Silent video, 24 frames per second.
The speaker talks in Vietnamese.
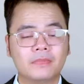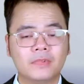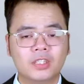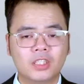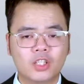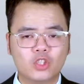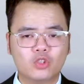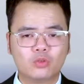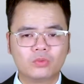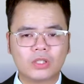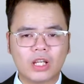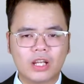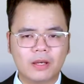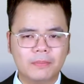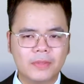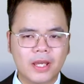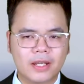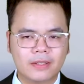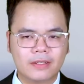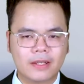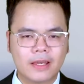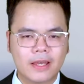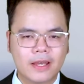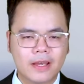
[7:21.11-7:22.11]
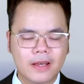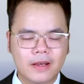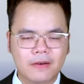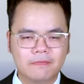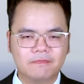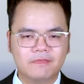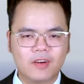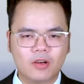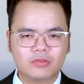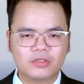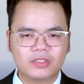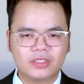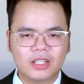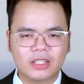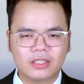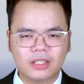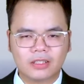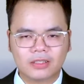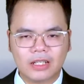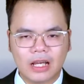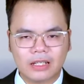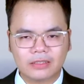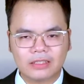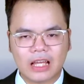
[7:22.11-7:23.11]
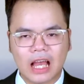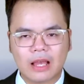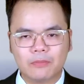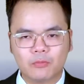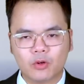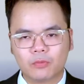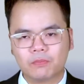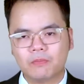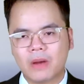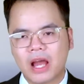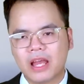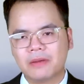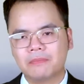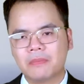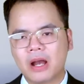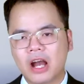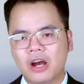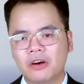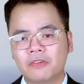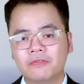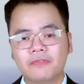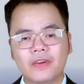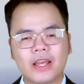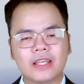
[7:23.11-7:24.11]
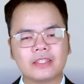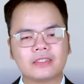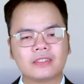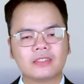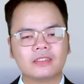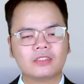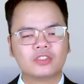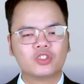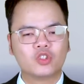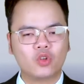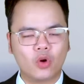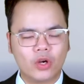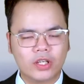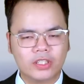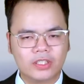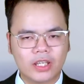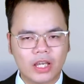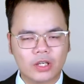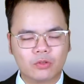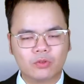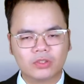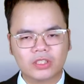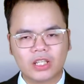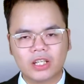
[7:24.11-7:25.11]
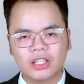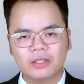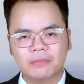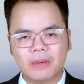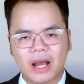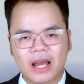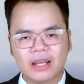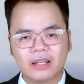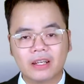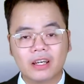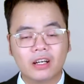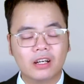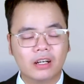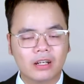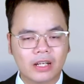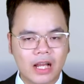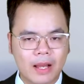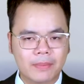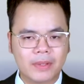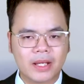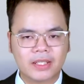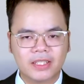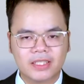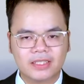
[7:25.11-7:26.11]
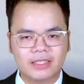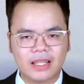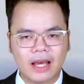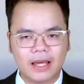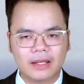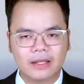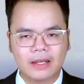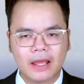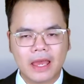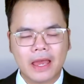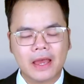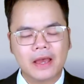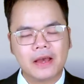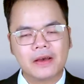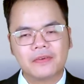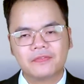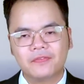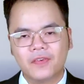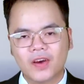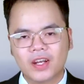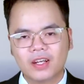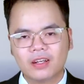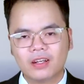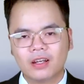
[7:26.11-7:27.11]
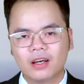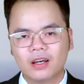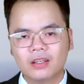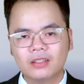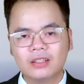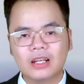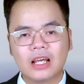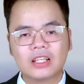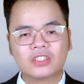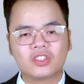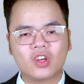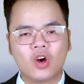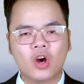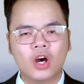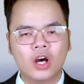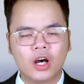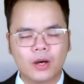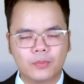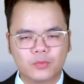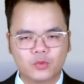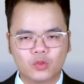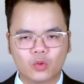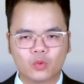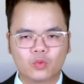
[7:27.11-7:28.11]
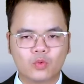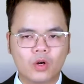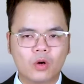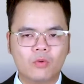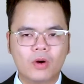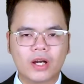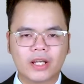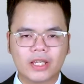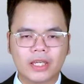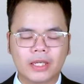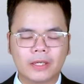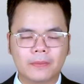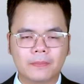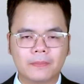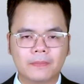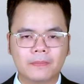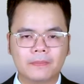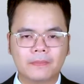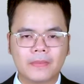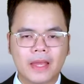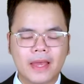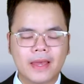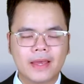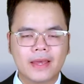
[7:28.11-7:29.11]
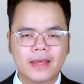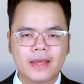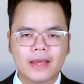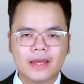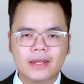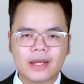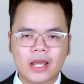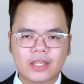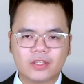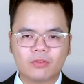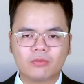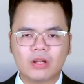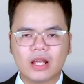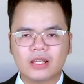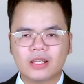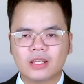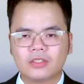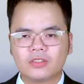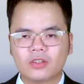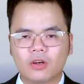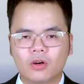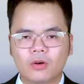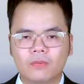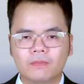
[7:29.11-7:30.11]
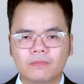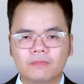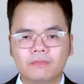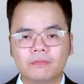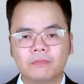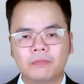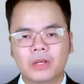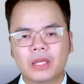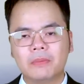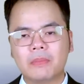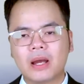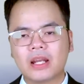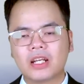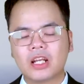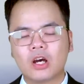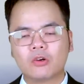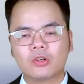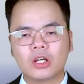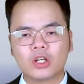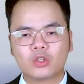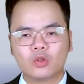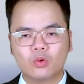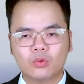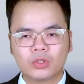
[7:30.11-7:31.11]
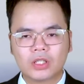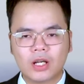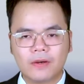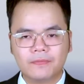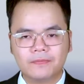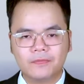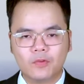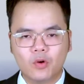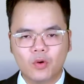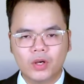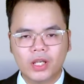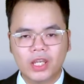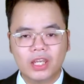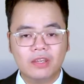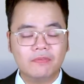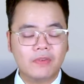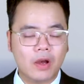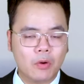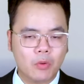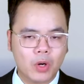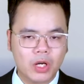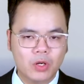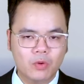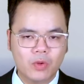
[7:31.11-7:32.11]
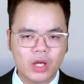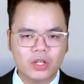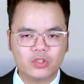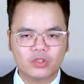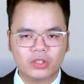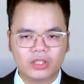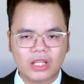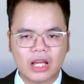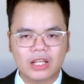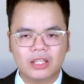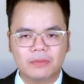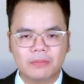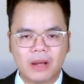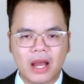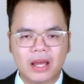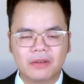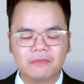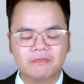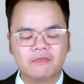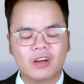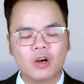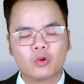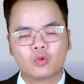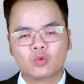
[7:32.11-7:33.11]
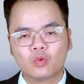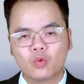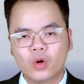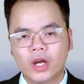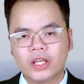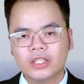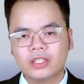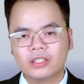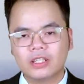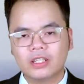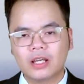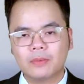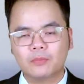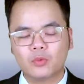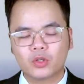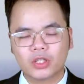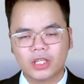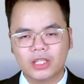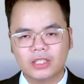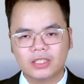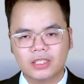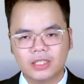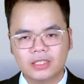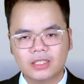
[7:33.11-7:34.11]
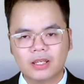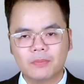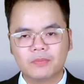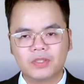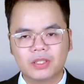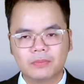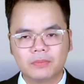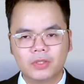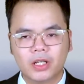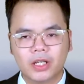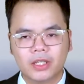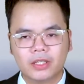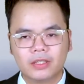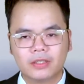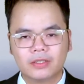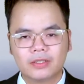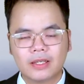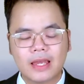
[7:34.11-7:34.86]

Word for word: Như chúng ta đã biết, Vox đã từng đăng tải một bài báo về sự trỗi dậy của Taliban ở Afghanistan, phần lớn là do Hợp Chủng Quốc Hoa Kỳ. Để chống lại Liên Xô, Mỹ ban đầu đã cung cấp vũ khí và huấn luyện cho Taliban vào cuối những năm 1990.